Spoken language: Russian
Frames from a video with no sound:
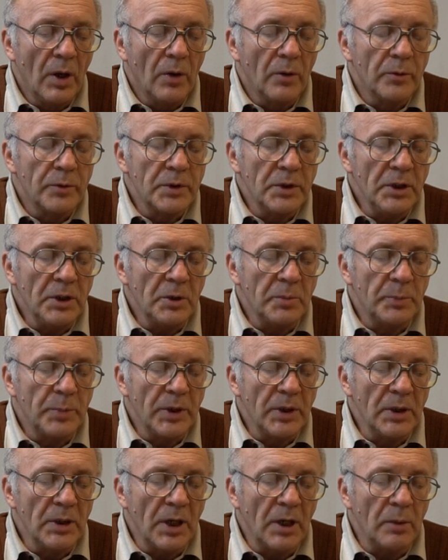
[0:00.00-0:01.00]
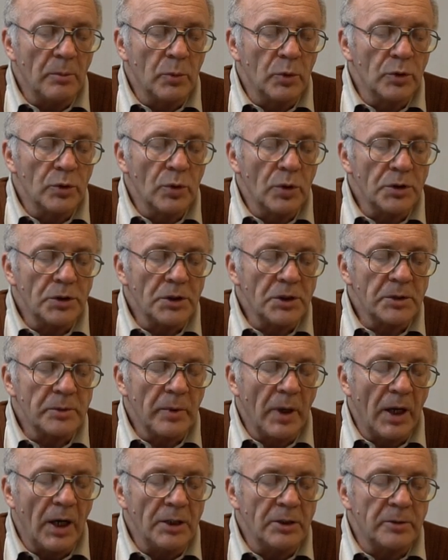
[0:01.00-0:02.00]
В них было
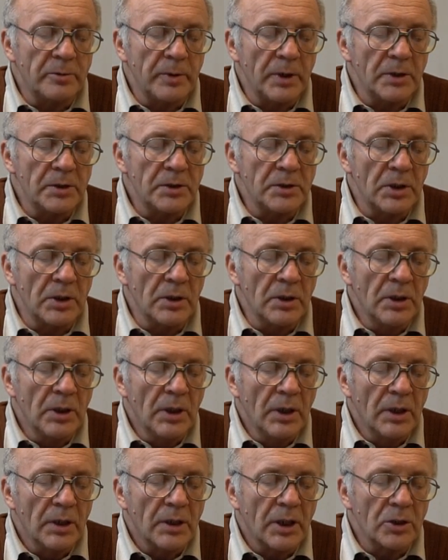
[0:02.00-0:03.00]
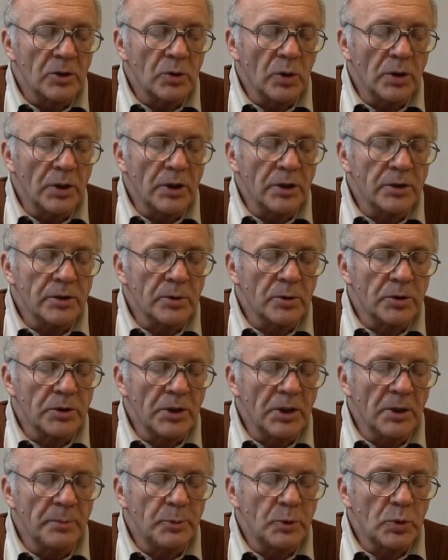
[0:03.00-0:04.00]
множество отверстий, которые
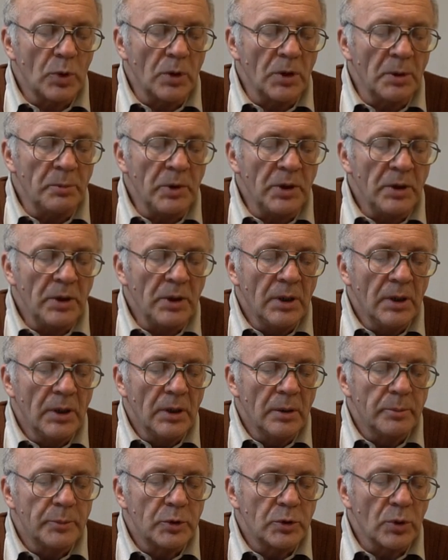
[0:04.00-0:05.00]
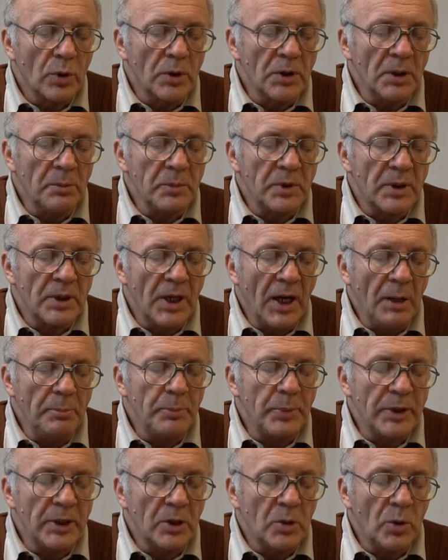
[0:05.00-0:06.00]
служили пчелами, пчелам для
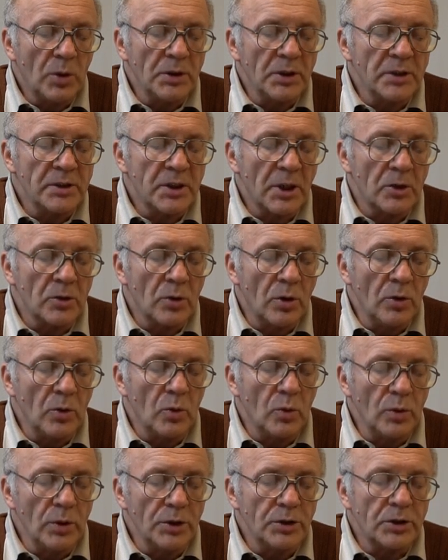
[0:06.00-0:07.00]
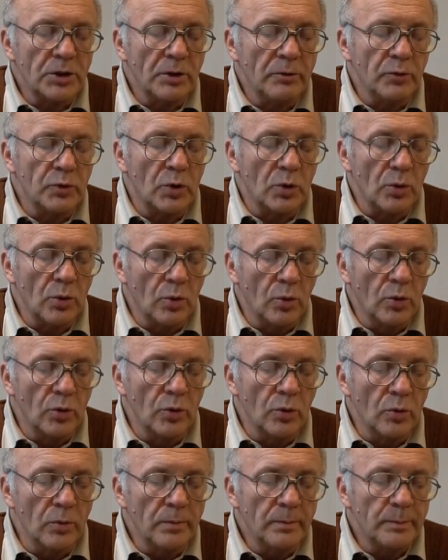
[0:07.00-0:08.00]
перехода с одной улочки в
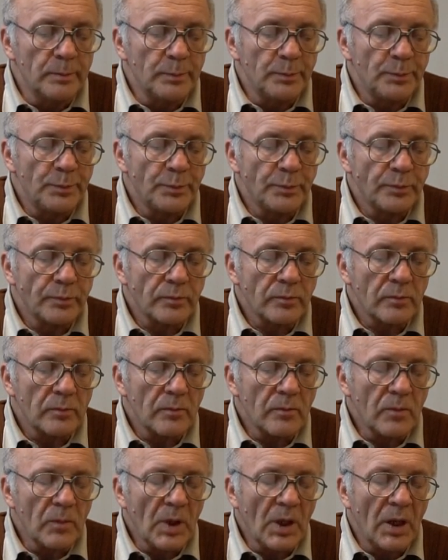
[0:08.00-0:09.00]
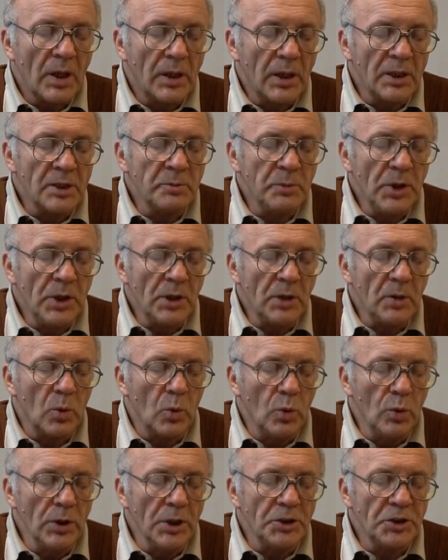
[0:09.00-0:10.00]
другую. Размер
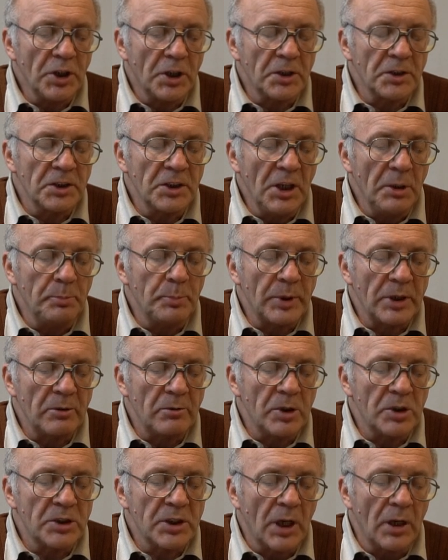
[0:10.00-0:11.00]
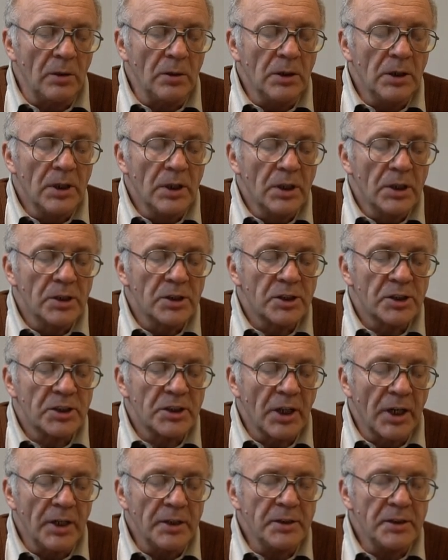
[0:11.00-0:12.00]
улочек не превышал
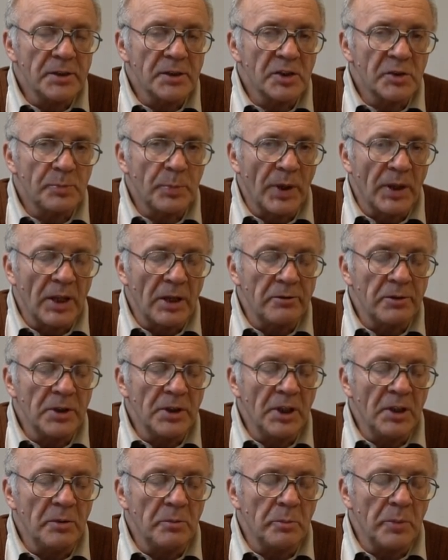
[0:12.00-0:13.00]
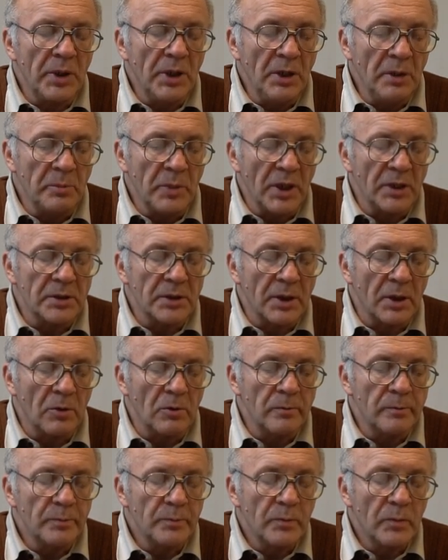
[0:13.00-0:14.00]
6,5 мм.